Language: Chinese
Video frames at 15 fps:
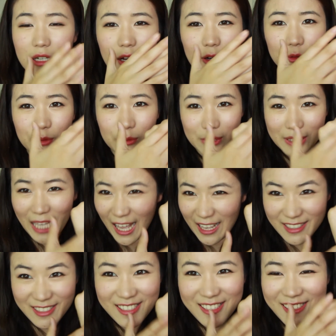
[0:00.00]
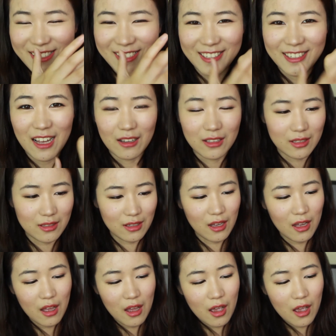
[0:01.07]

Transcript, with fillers: 然后有弹性这个样子。